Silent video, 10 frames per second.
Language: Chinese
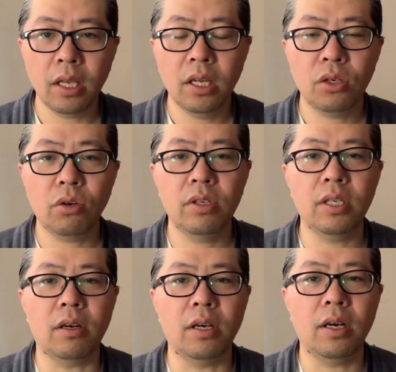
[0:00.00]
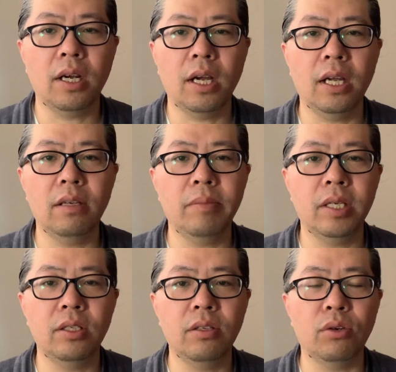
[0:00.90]
说这小人儿啊，还什么
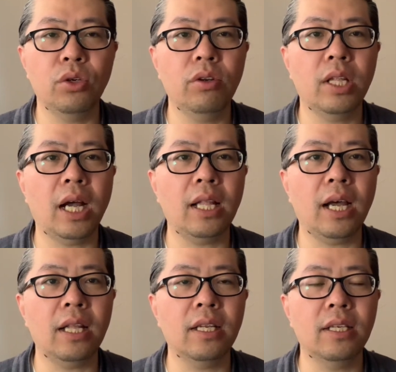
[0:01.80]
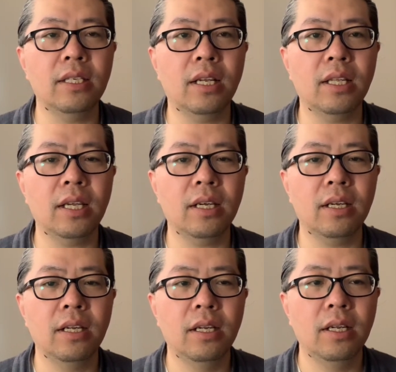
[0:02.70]
有吹吹打打的，像那
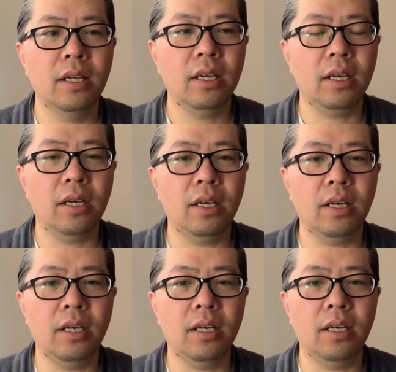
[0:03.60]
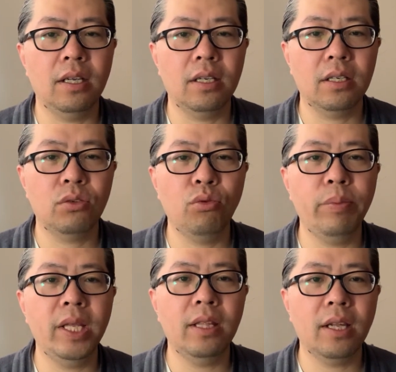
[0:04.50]
个。啊，出
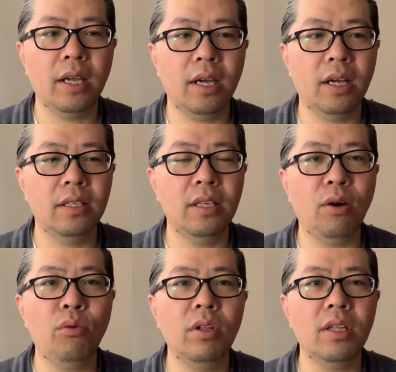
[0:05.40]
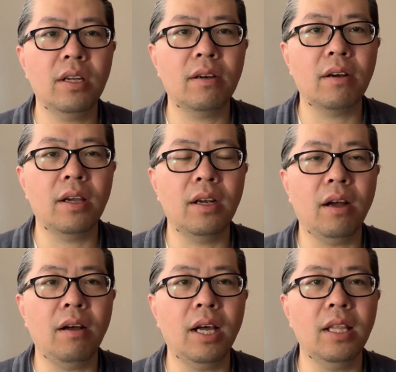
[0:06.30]
殡的呀，结婚的似的，
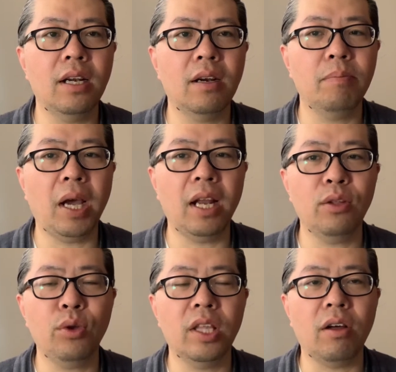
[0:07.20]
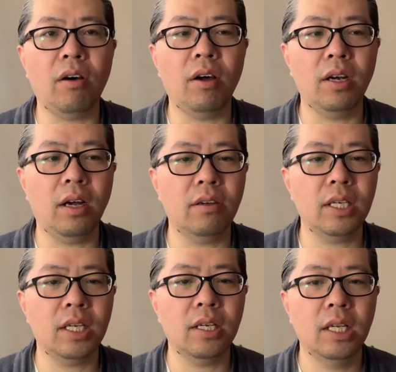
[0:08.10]
然后还在这排着队走，然后
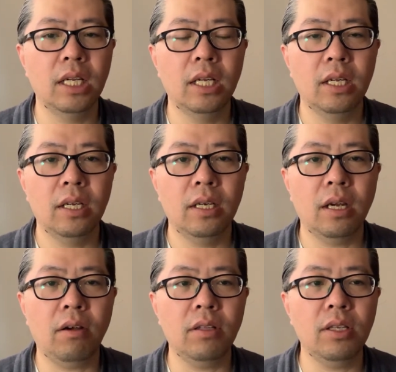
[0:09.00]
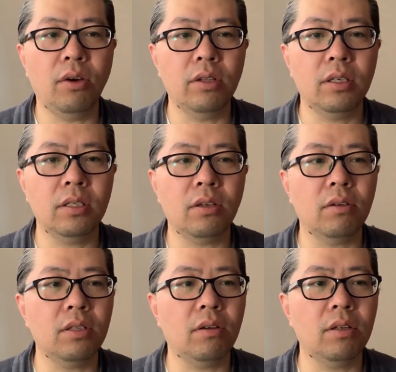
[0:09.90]
这个，然后呢，有的是走
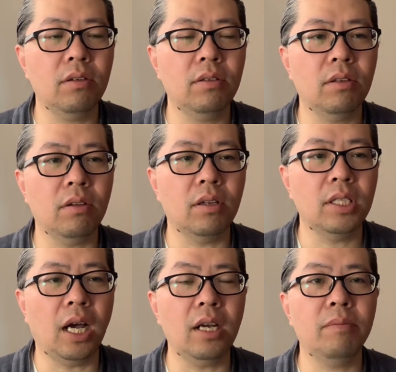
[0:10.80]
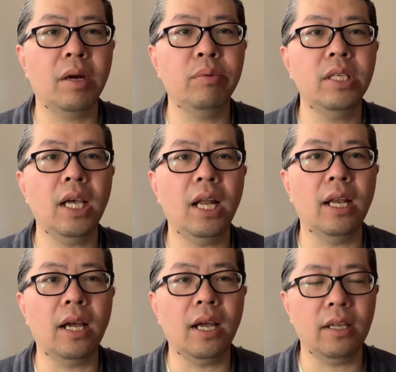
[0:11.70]
着走着就走到墙里边不见了
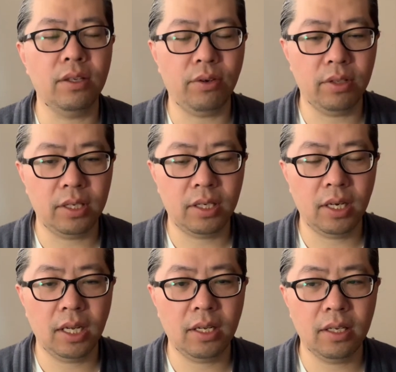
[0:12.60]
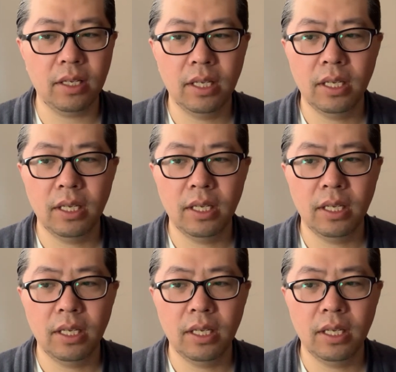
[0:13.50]
啊，有的是这个，